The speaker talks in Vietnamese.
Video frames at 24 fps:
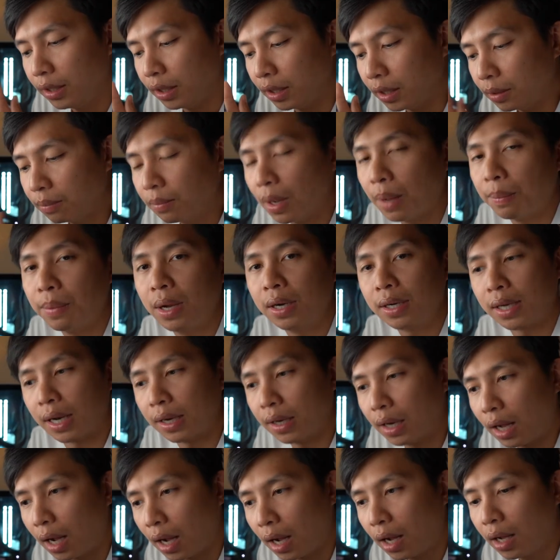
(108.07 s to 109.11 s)
nhưng mà bên cạnh
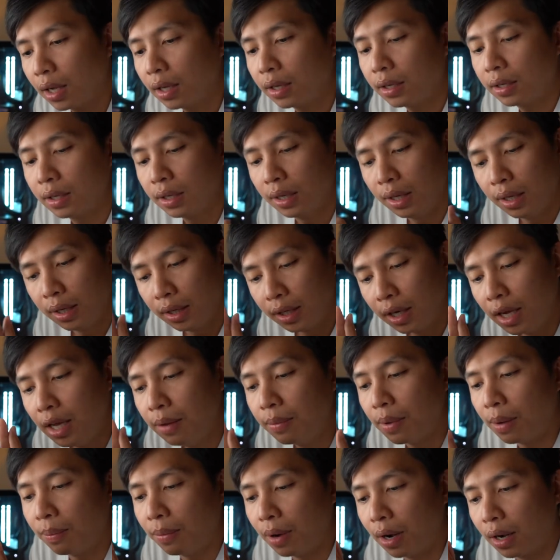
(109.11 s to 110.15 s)
đó khi
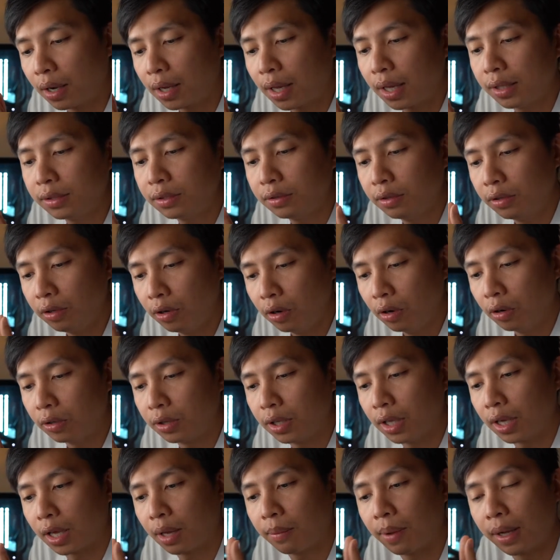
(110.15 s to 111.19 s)
mà mở cái studio
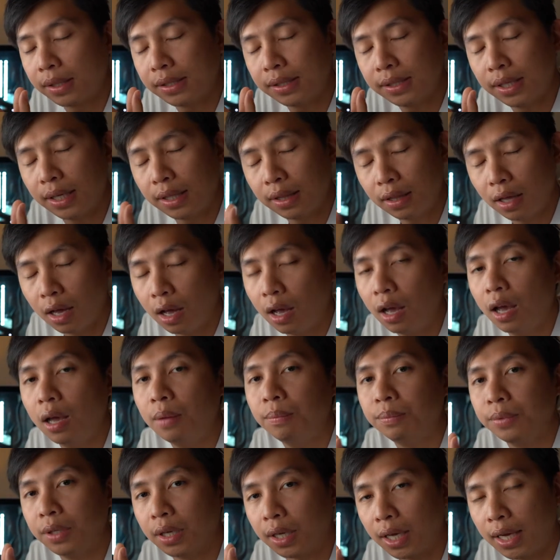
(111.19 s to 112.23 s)
thì các bạn sẽ
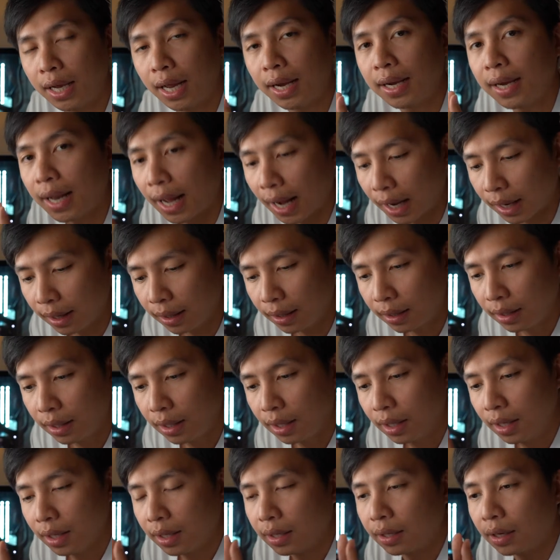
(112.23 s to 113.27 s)
thêm những cái gánh nặng
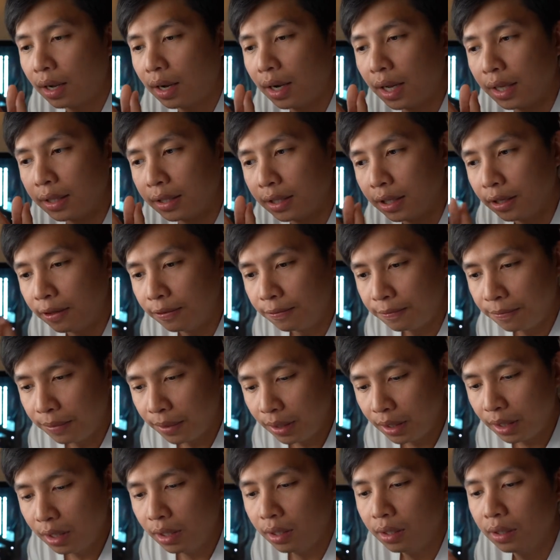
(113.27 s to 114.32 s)
đó là chi
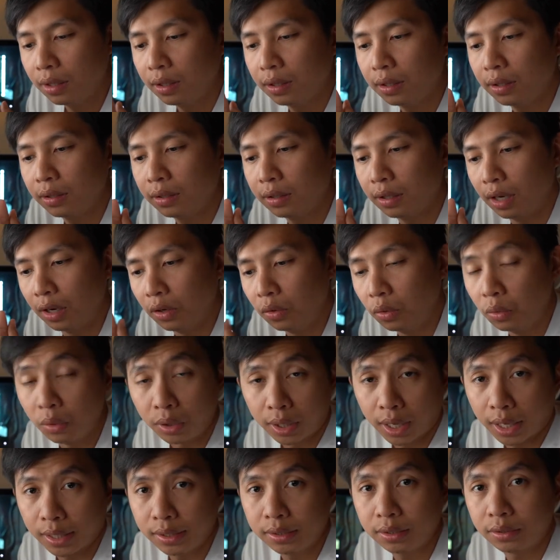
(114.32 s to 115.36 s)
phí để nuôi
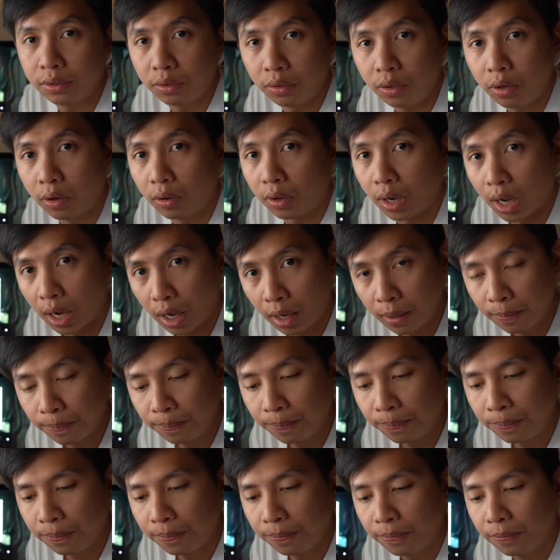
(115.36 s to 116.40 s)
cái studio đó
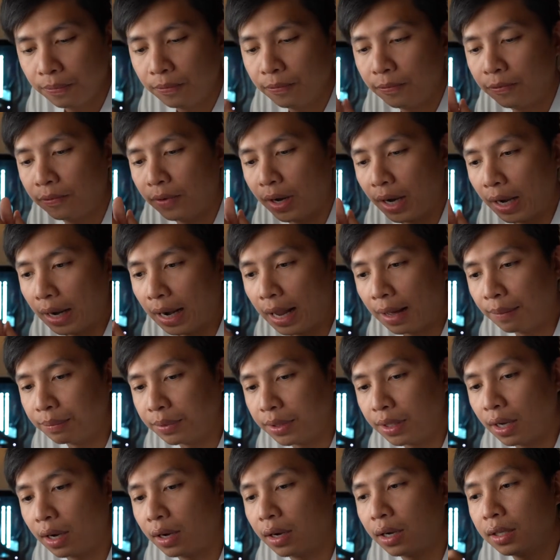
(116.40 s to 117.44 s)
và làm
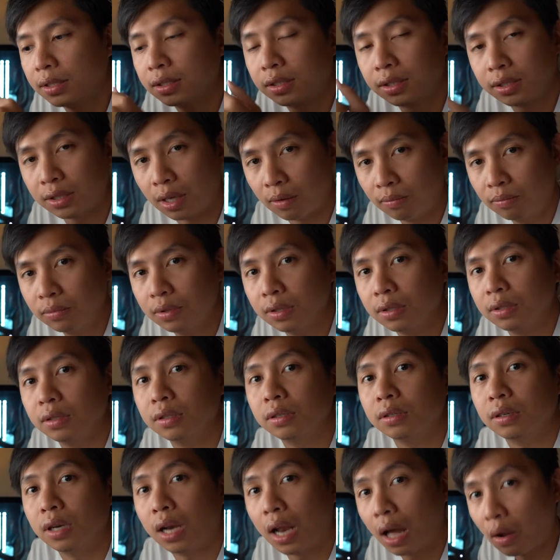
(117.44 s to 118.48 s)
cho nó sống
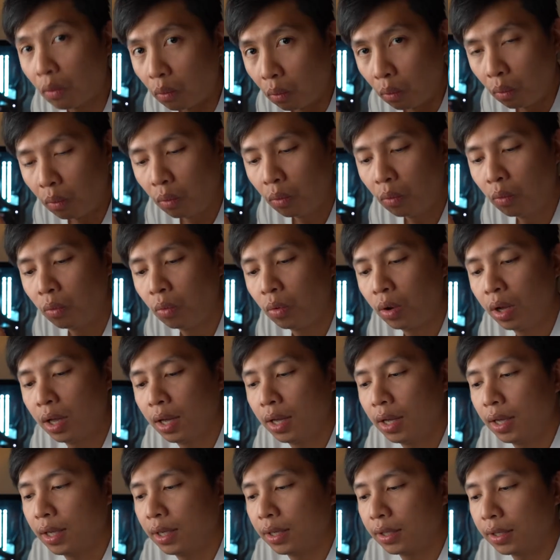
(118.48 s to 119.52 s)
được lâu
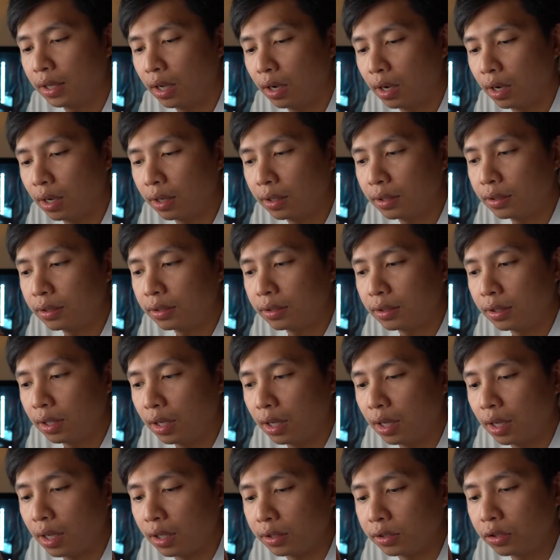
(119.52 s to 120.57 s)
đó
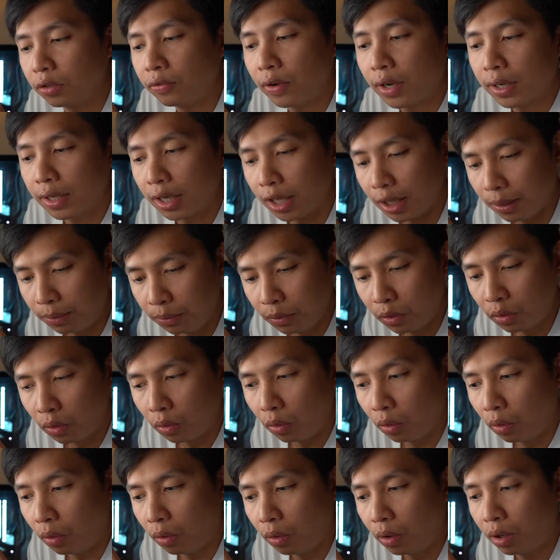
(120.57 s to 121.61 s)
à, xuất phát điểm
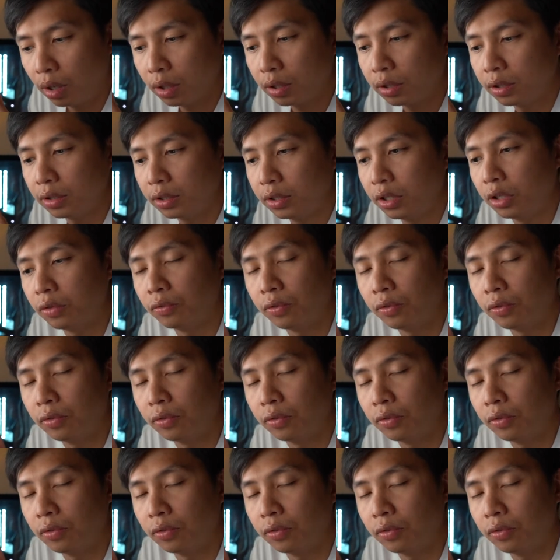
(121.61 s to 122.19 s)
của nhiều